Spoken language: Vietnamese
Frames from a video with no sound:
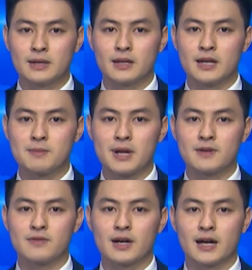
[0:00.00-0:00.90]
thì đêm
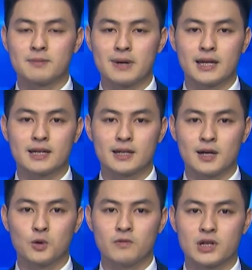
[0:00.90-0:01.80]
nay và ngày mai,
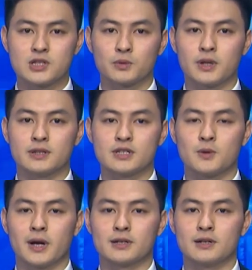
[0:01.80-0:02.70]
các khu vực trong tỉnh
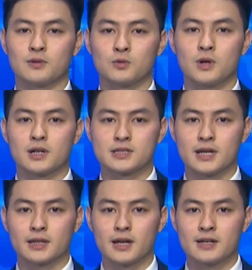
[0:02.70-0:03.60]
chịu ảnh hưởng của
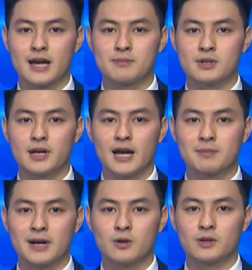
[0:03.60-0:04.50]
rìa Tây Nam lưỡi
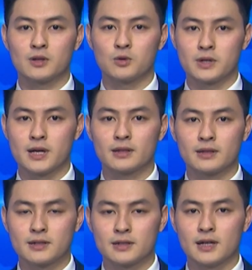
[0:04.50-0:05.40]
áp cao lạnh lục địa
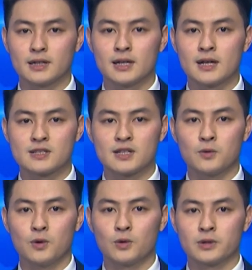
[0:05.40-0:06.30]
tăng cường,
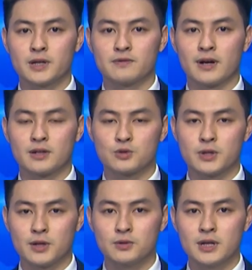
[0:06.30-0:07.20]
sau ổn định và suy
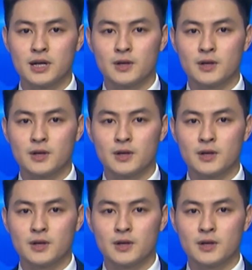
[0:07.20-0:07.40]
yếu.